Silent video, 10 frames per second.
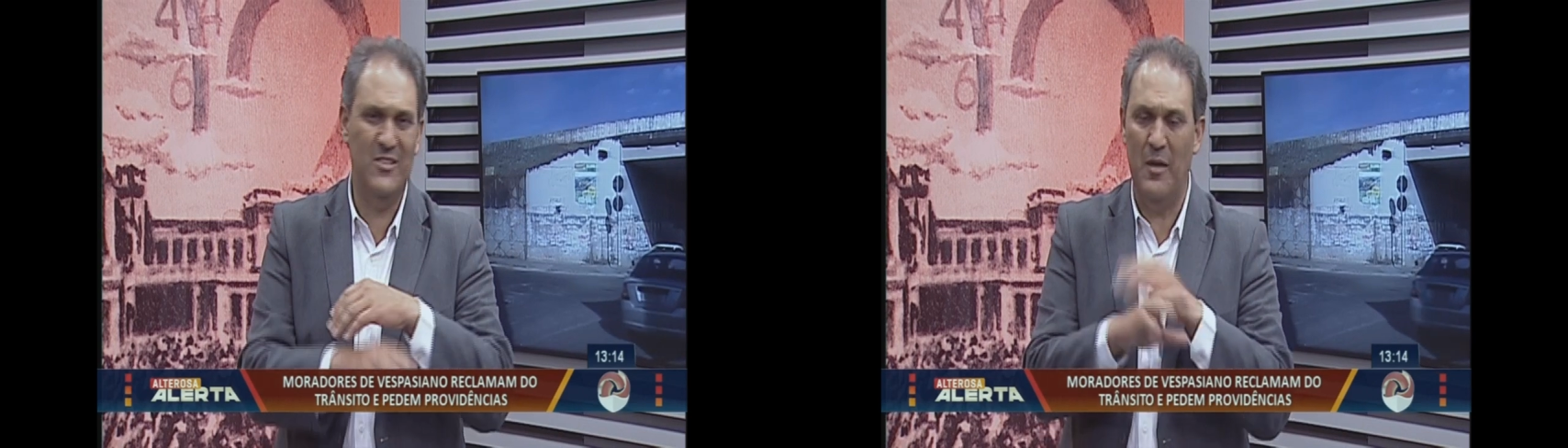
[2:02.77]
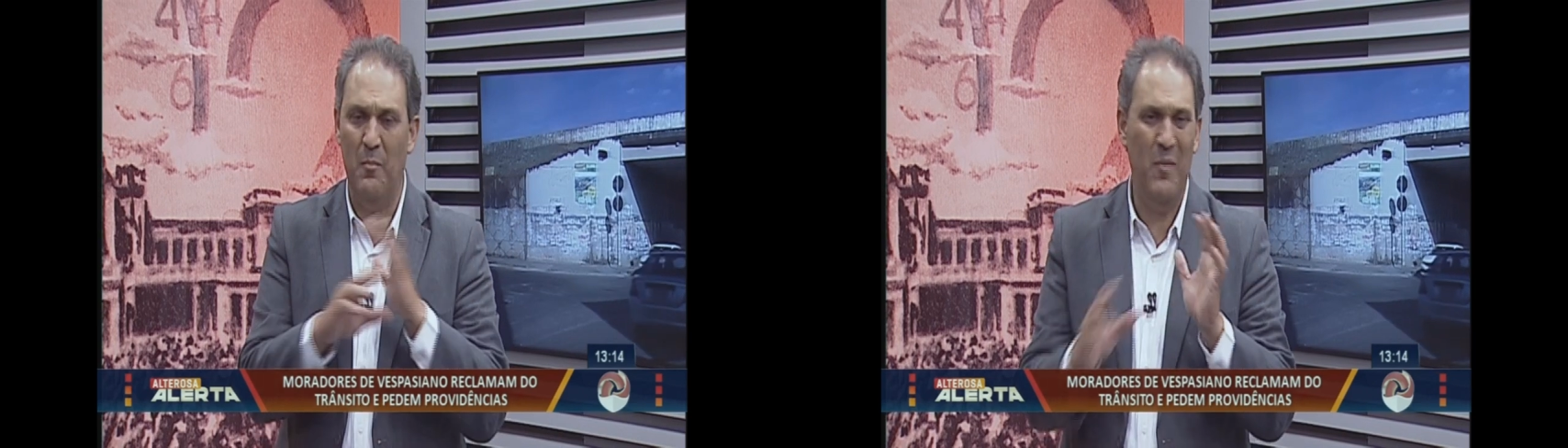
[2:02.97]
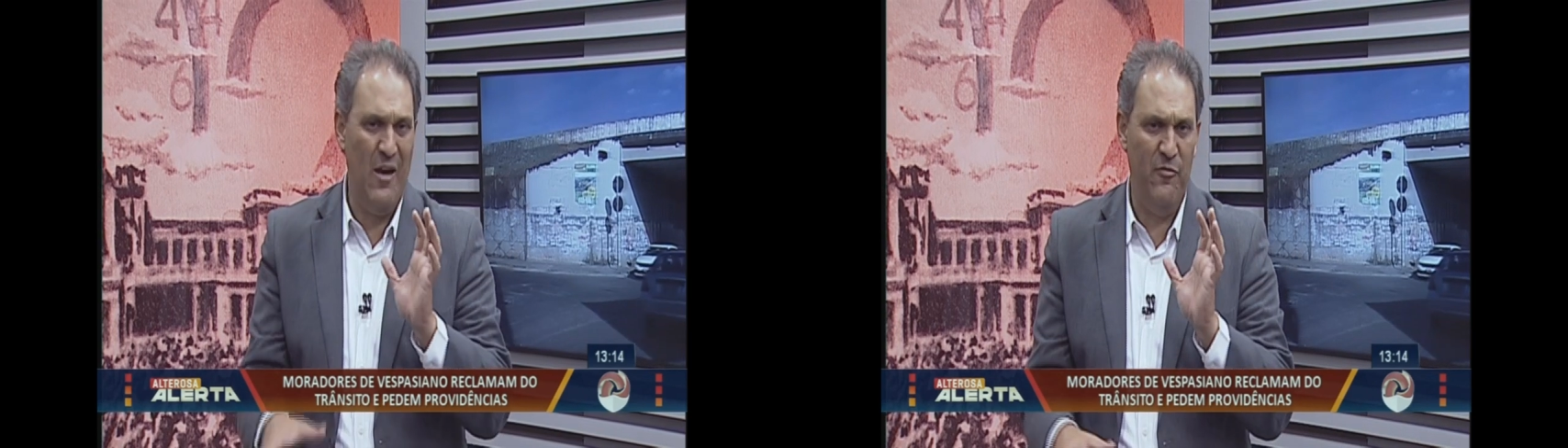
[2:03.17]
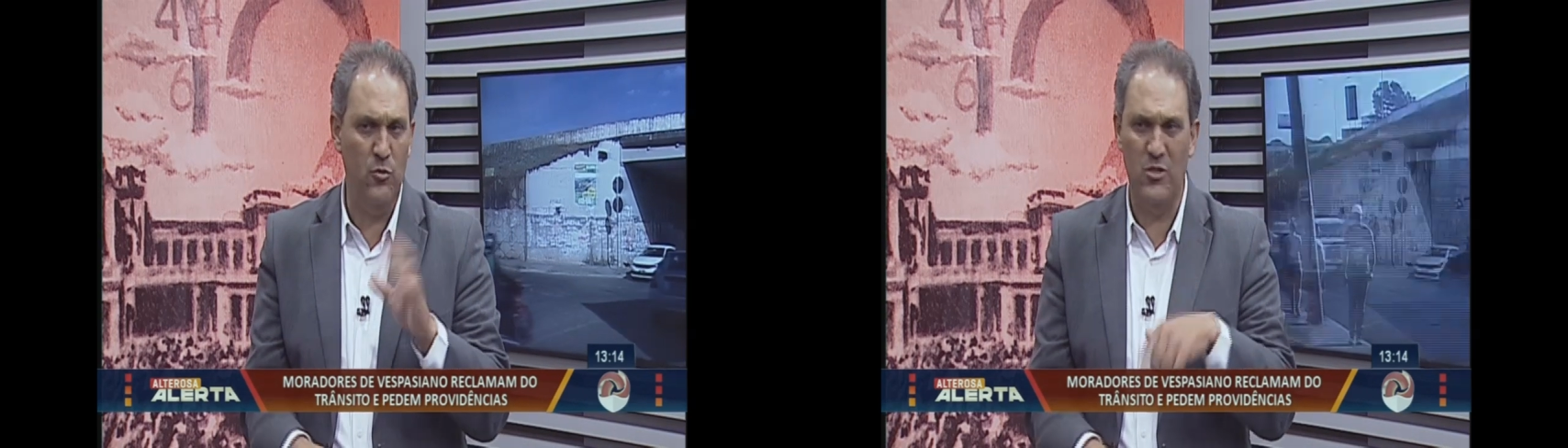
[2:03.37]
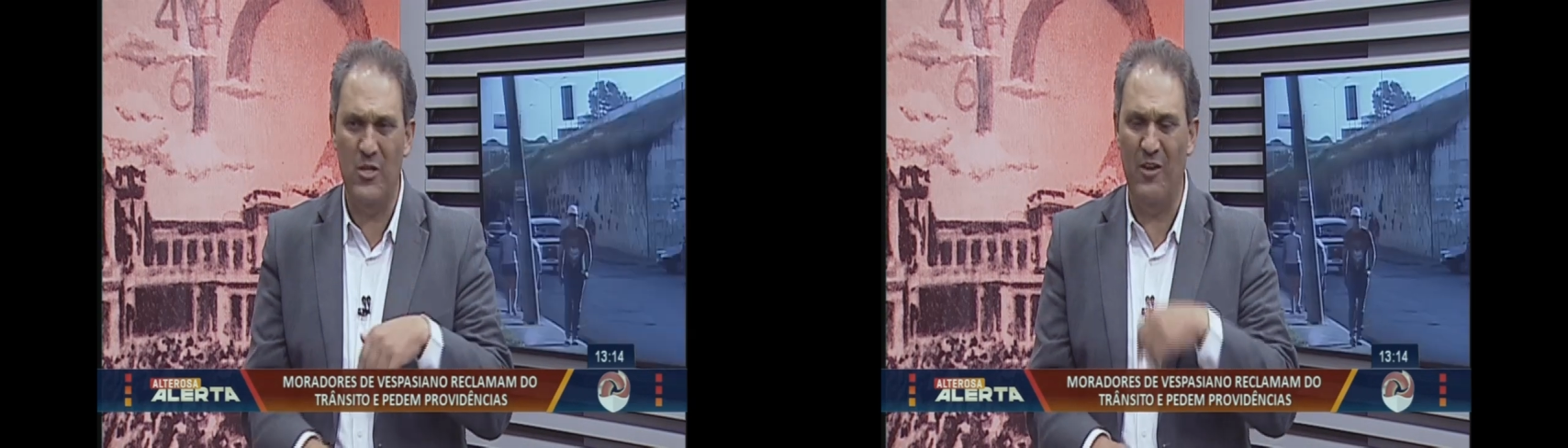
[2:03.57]
tinha
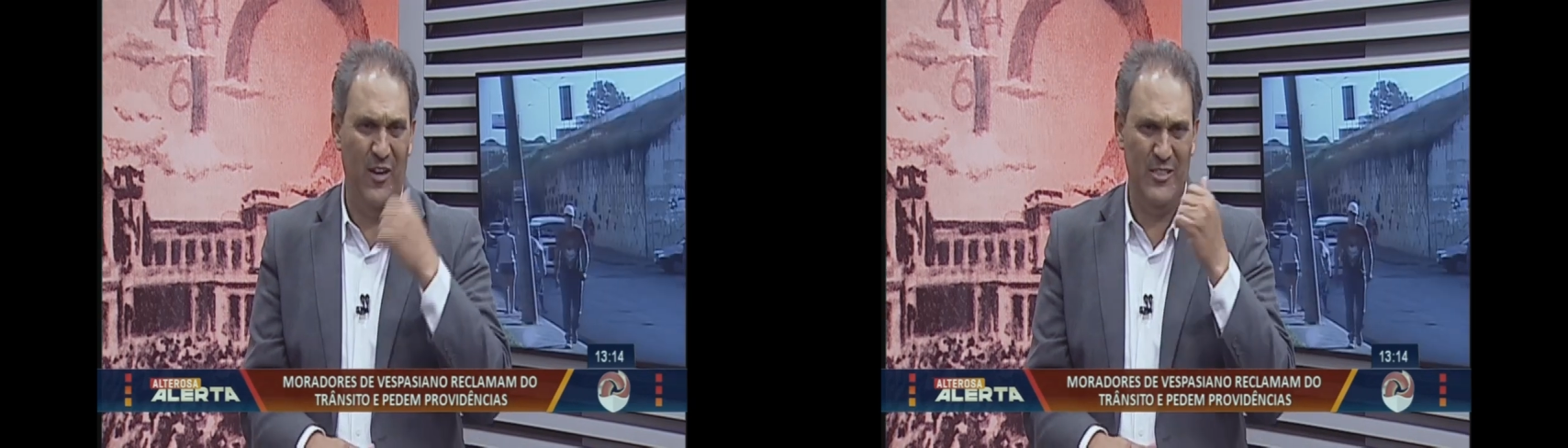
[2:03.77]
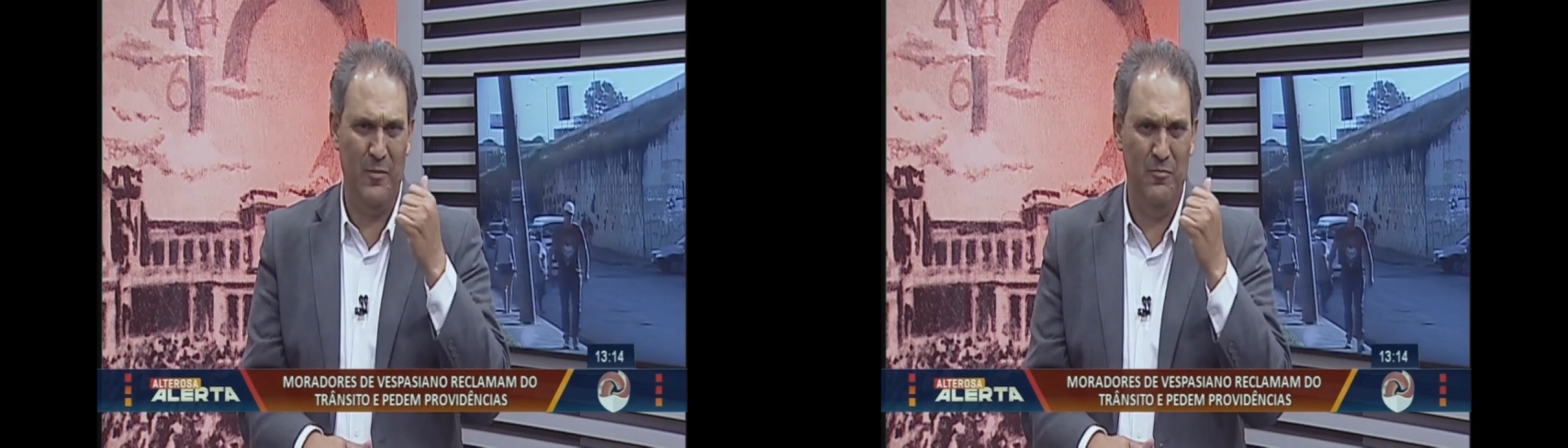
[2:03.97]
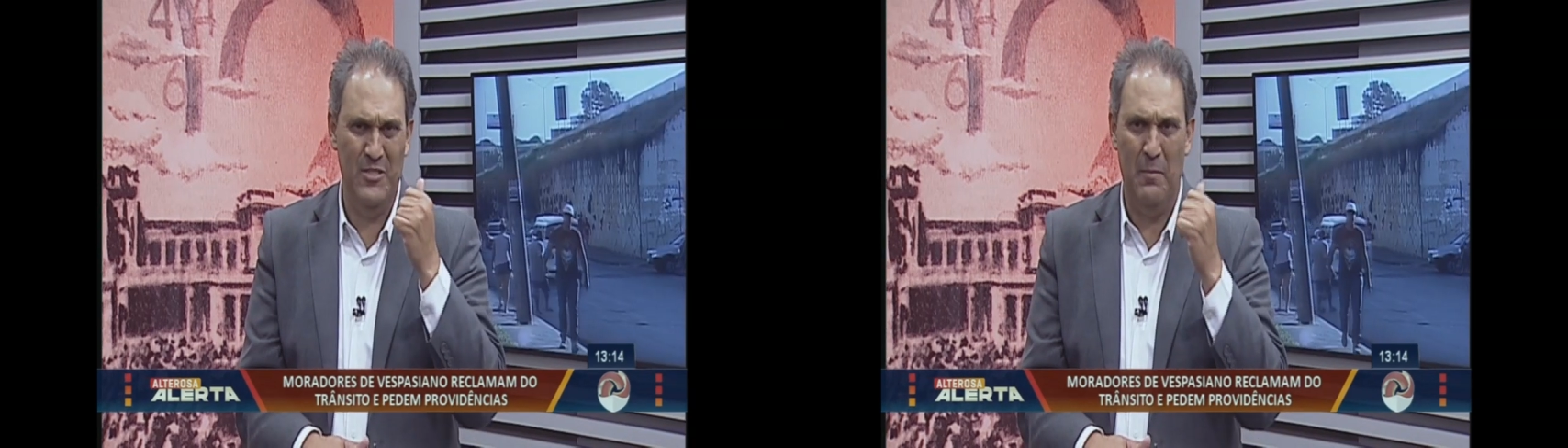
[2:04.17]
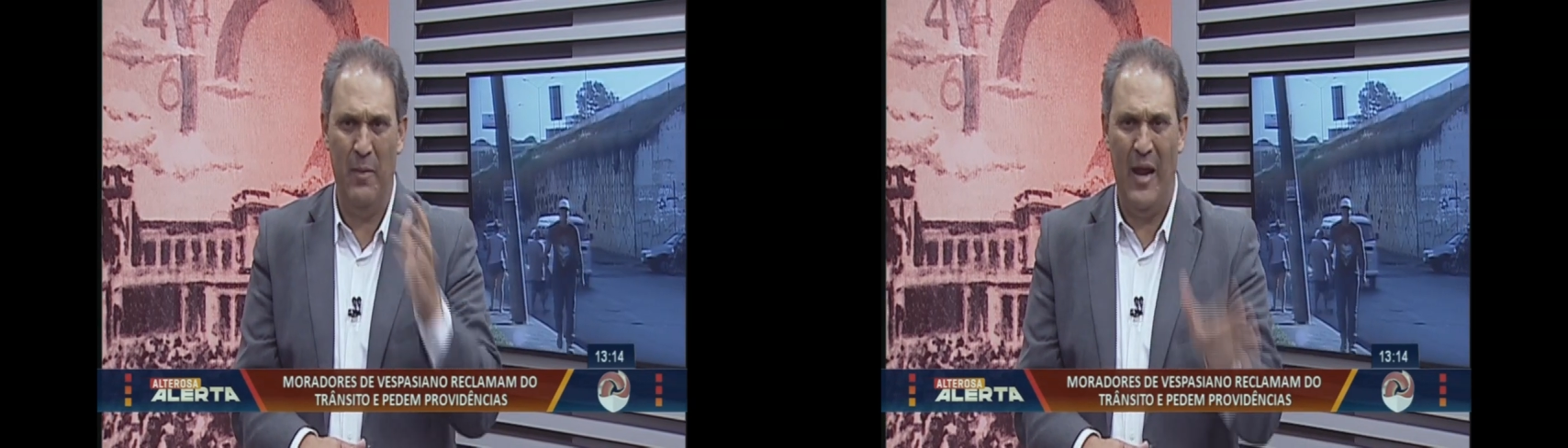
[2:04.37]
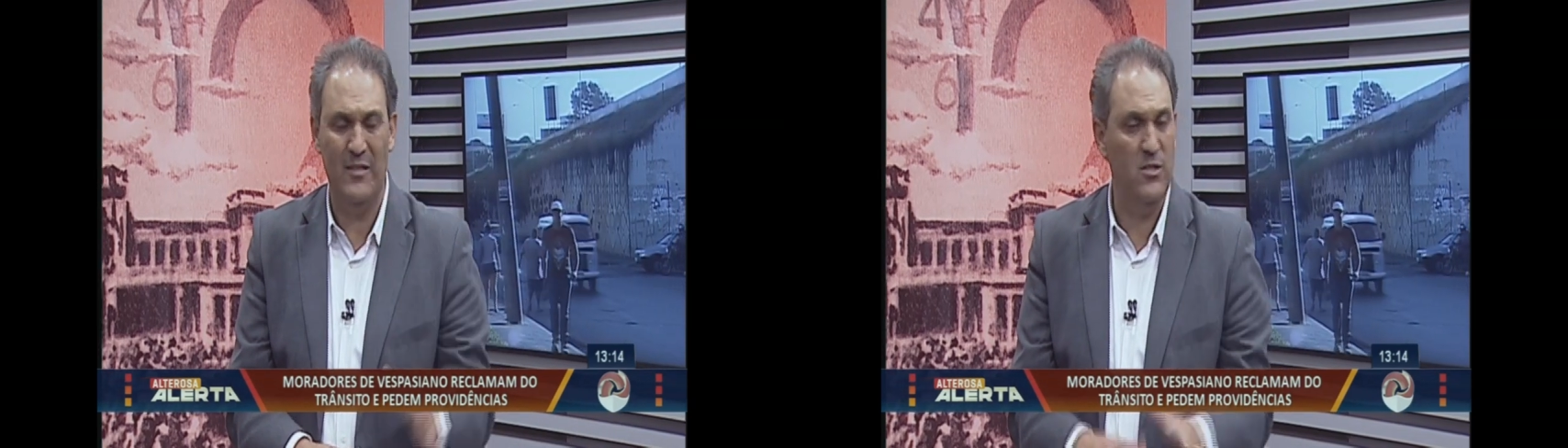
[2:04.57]
semáforo, tinha faixa
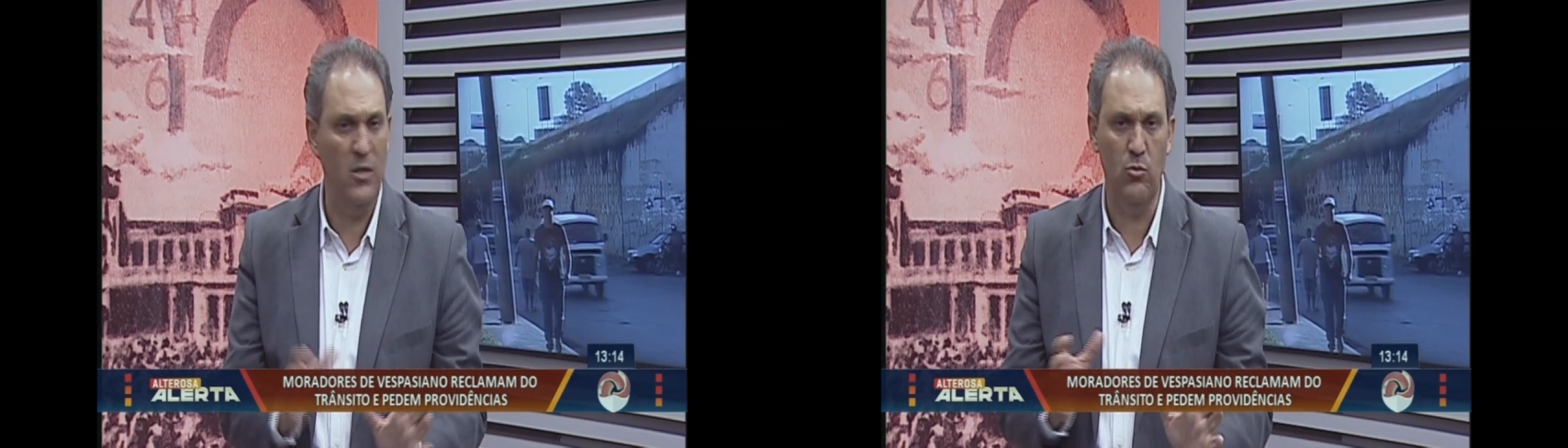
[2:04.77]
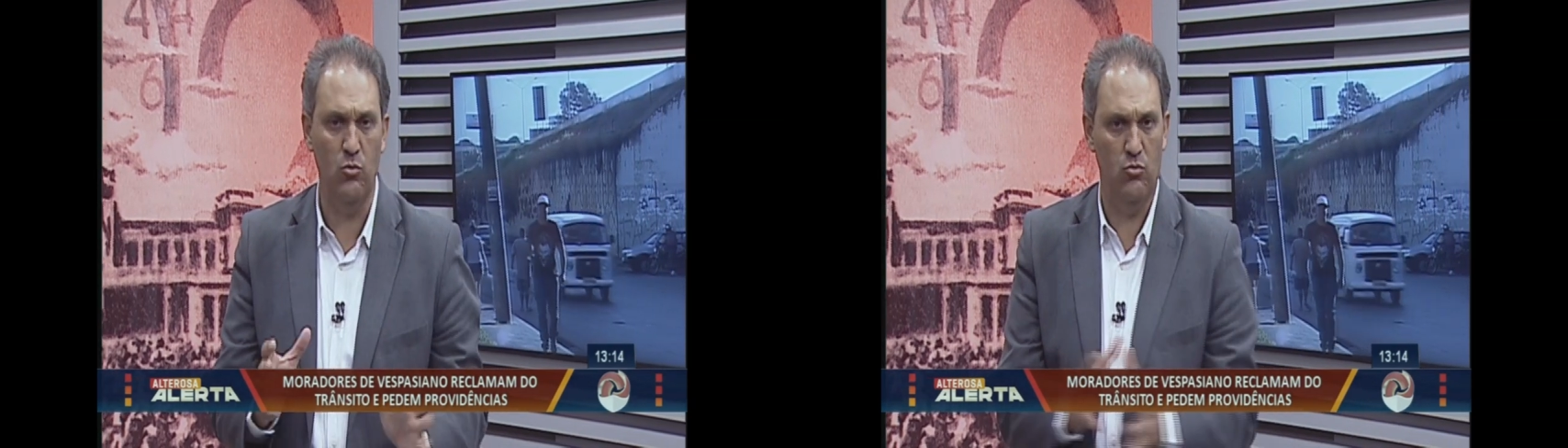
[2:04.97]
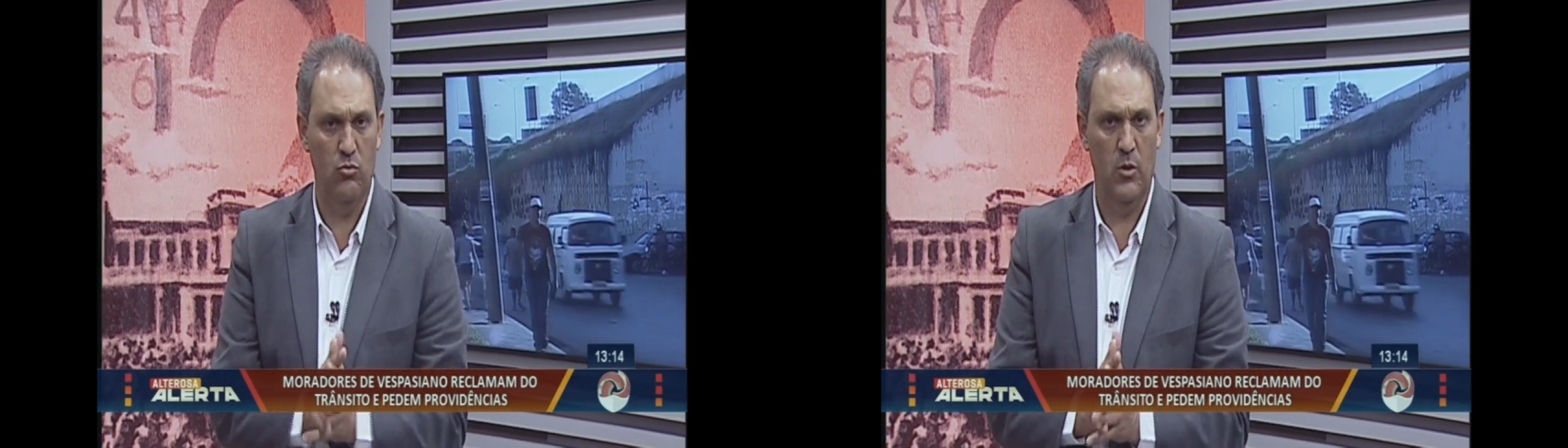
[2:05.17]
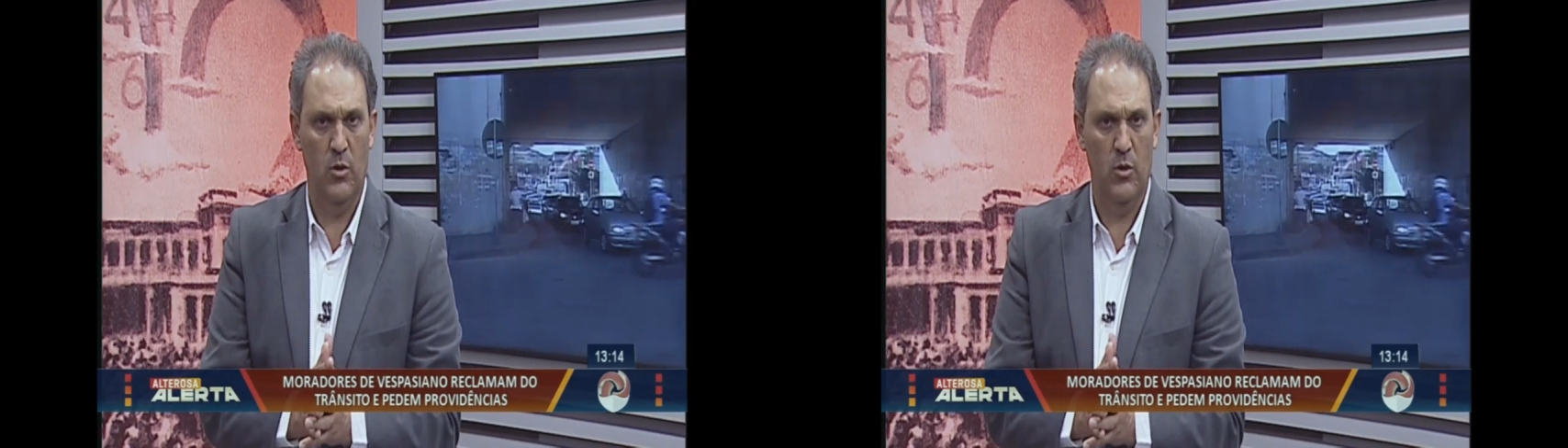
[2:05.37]
zebrada, tinha tudo.